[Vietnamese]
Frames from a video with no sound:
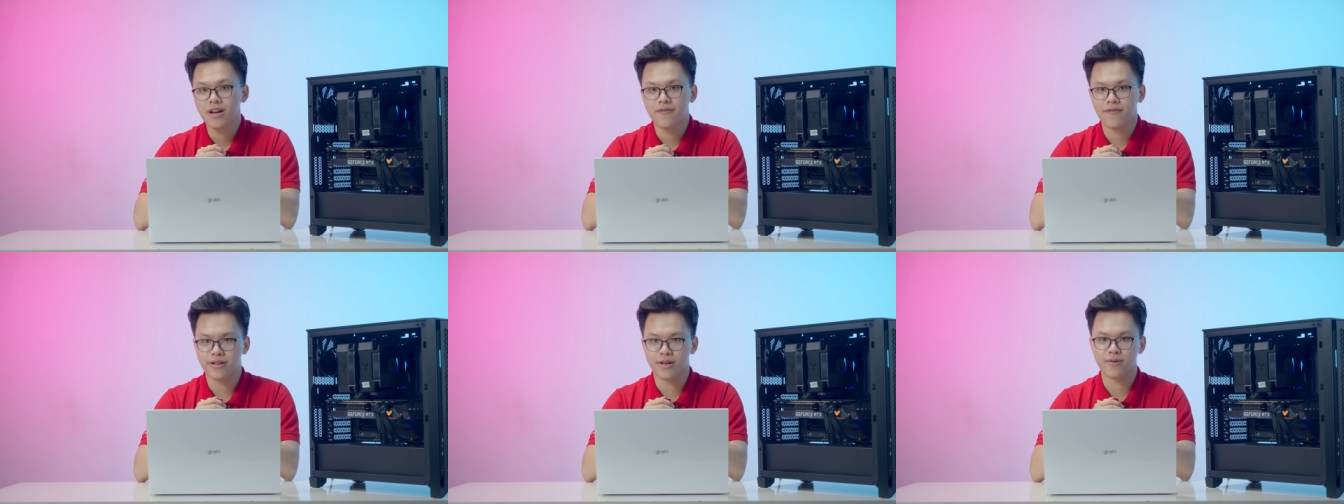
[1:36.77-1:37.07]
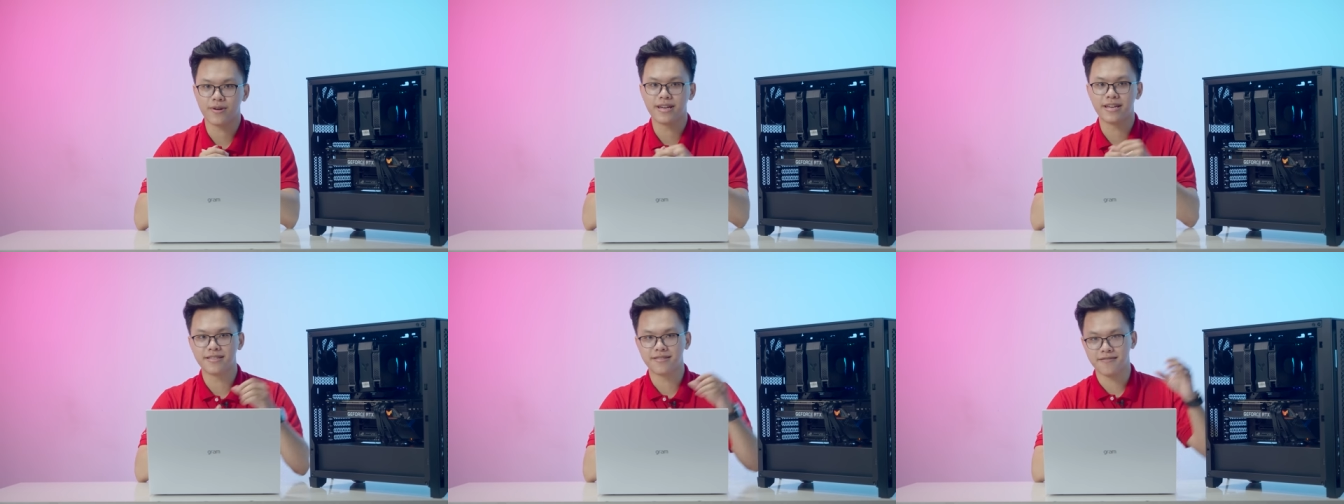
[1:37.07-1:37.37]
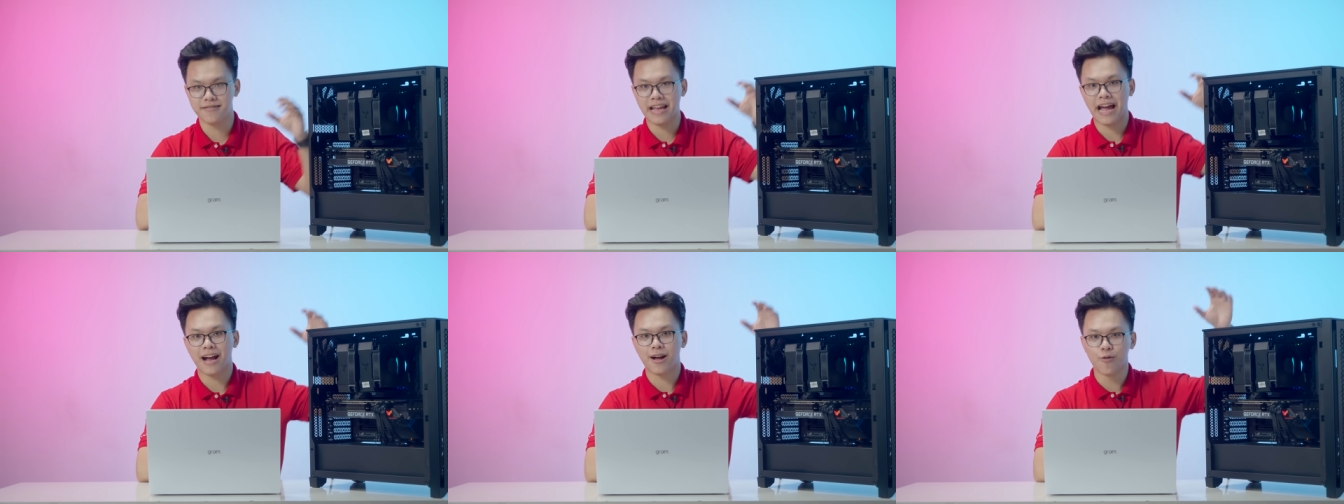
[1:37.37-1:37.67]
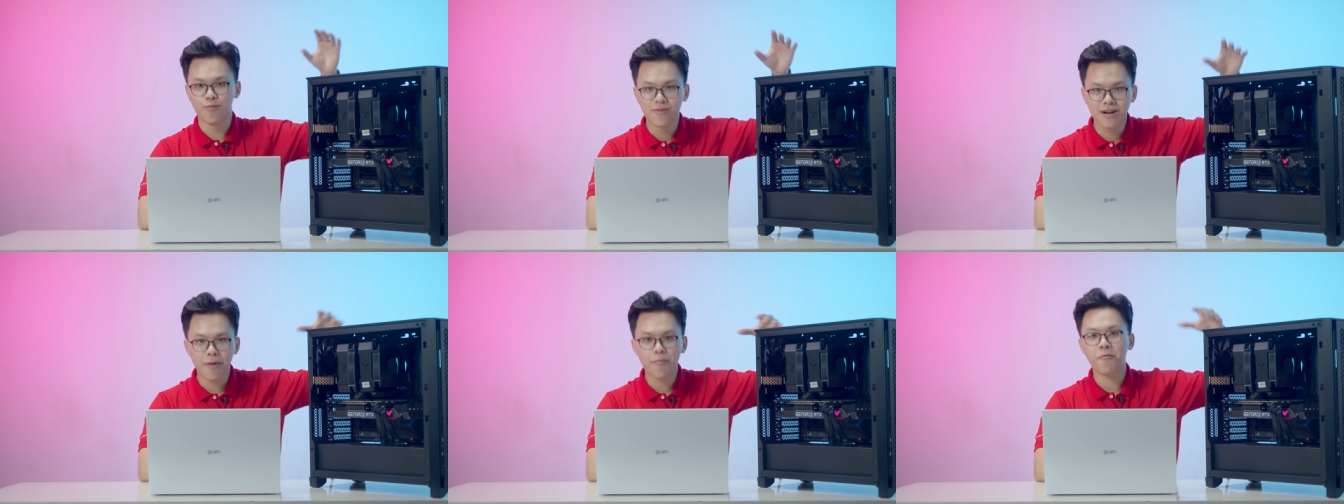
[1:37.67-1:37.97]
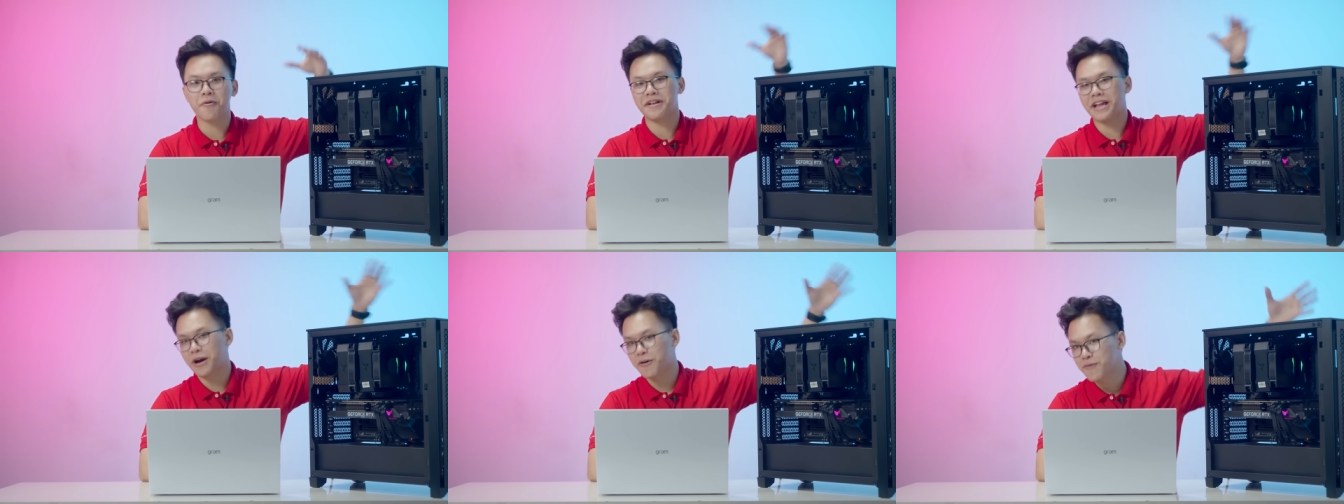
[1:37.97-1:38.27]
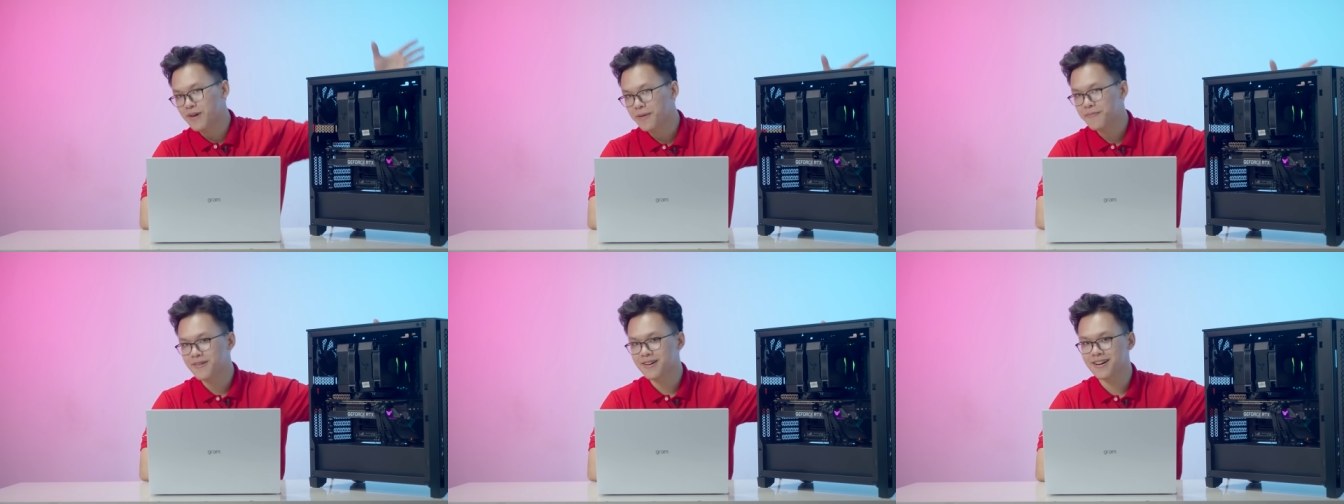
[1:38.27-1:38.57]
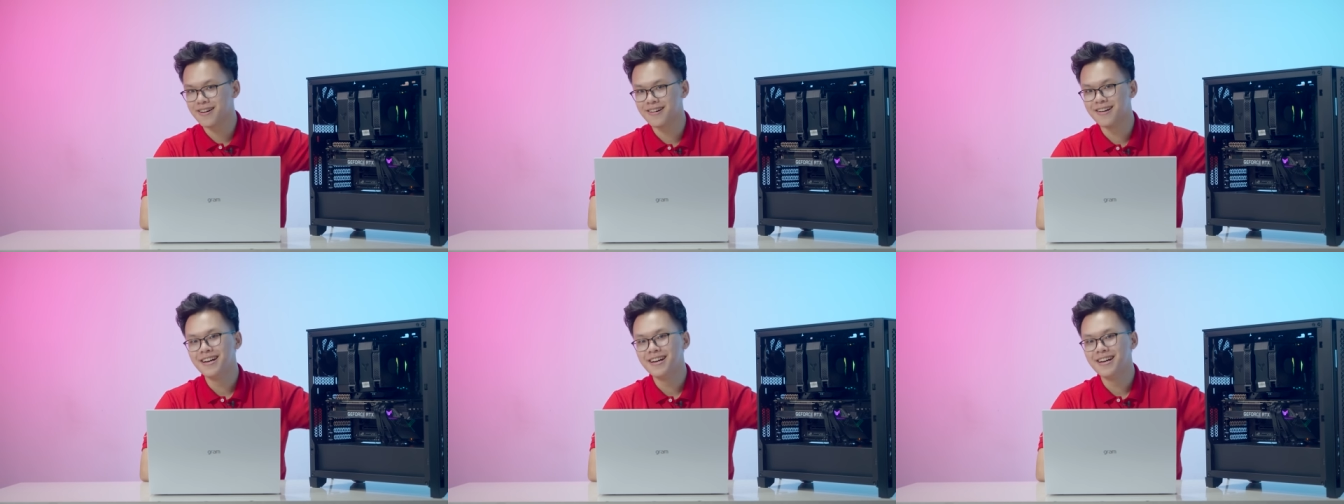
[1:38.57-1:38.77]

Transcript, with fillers: và nhiều khi từ nhà cung cấp của nhà cung cấp nữa cơ.